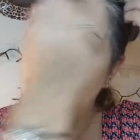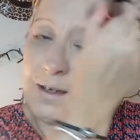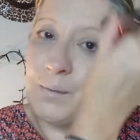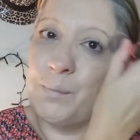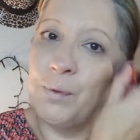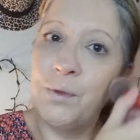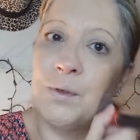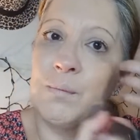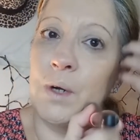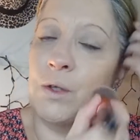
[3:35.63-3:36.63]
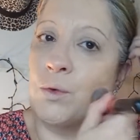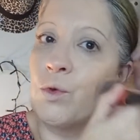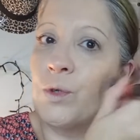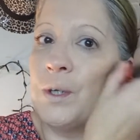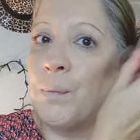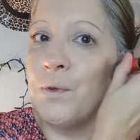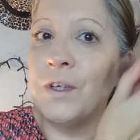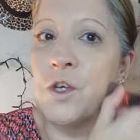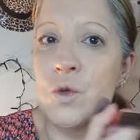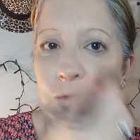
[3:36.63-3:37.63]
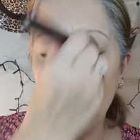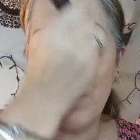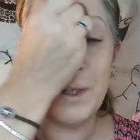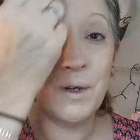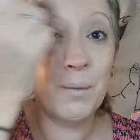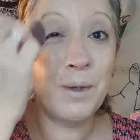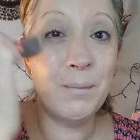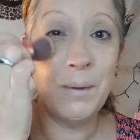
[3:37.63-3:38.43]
hop on a toujours des petits cheveux hein, quand même